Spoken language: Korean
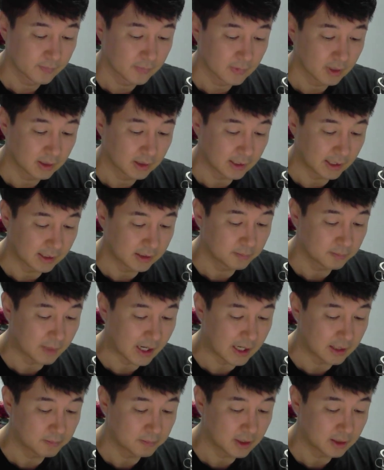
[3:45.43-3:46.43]
나는
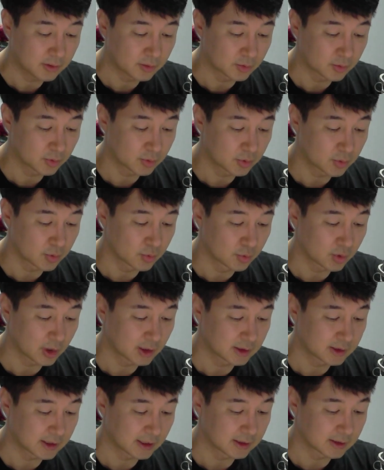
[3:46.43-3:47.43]
말만으로
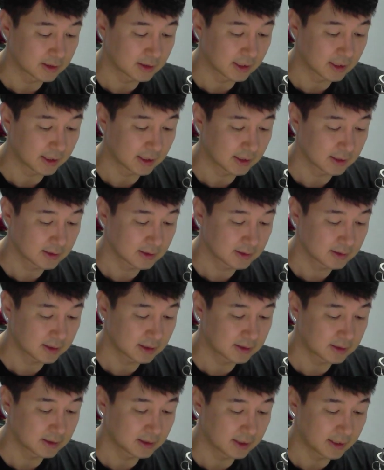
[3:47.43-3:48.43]
교류하지 않는다.
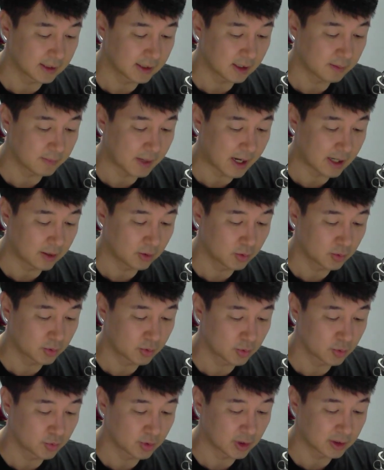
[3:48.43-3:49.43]
사실 내가 말로
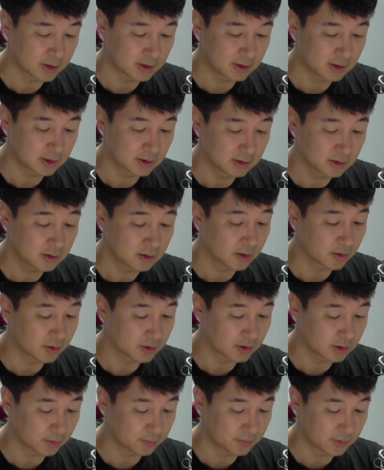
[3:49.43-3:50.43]
교류하는 일은
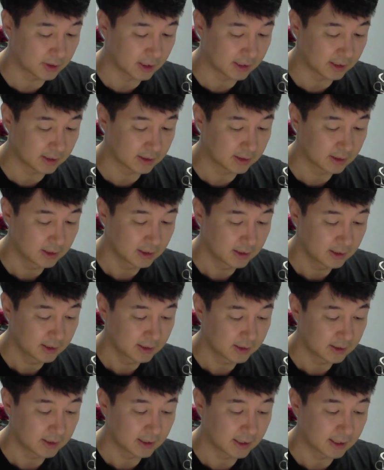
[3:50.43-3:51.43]
거의 없다.
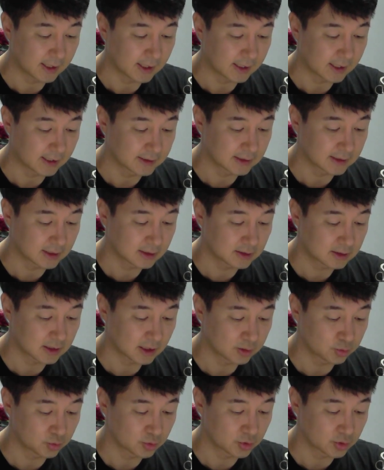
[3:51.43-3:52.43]
내가 가장
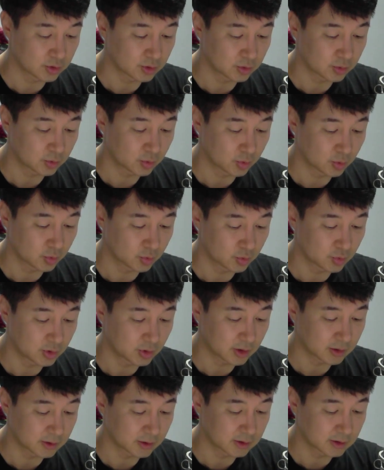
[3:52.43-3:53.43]
자주 쓰는 교류
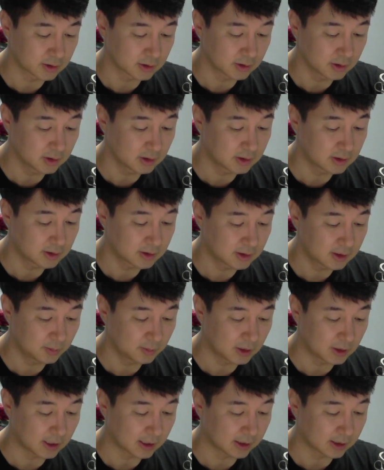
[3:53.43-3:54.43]
형식은
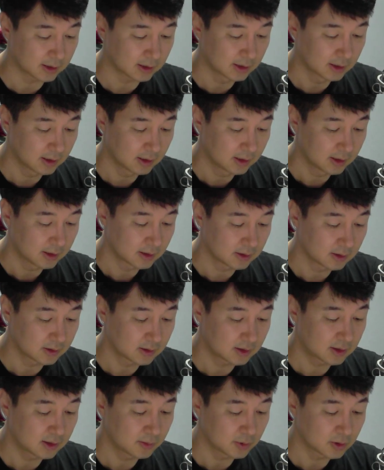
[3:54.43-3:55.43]
느낌이다.
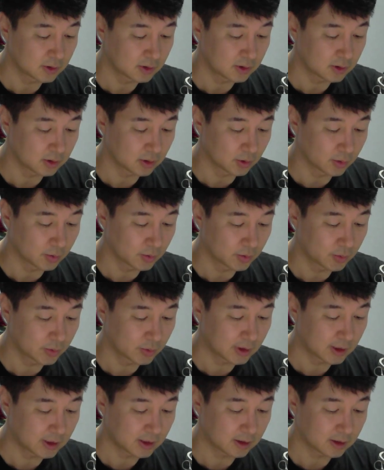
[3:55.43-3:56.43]
느낌은
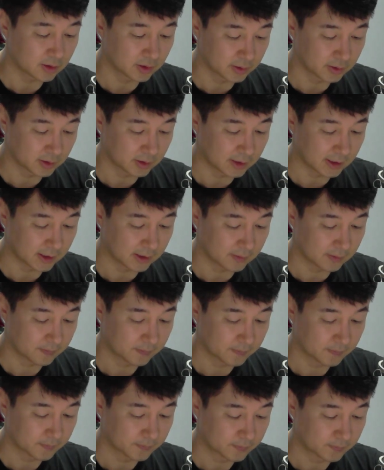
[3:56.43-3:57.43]
영혼의 언어다.
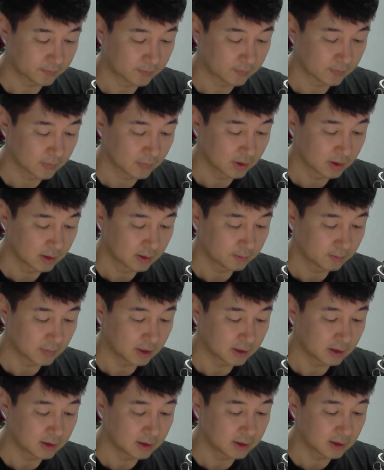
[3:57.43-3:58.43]

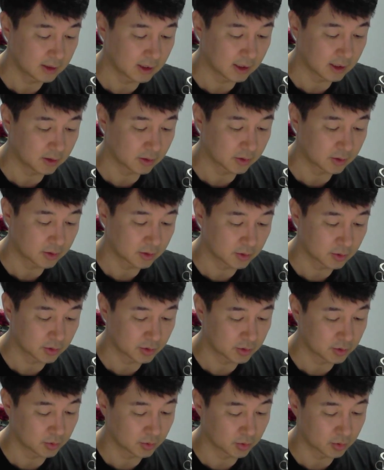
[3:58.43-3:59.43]
만일 네가 어떤
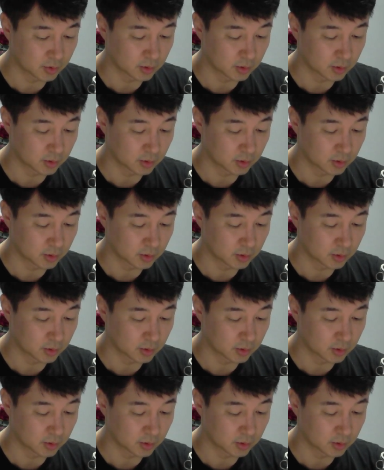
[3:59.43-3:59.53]
것을 놓고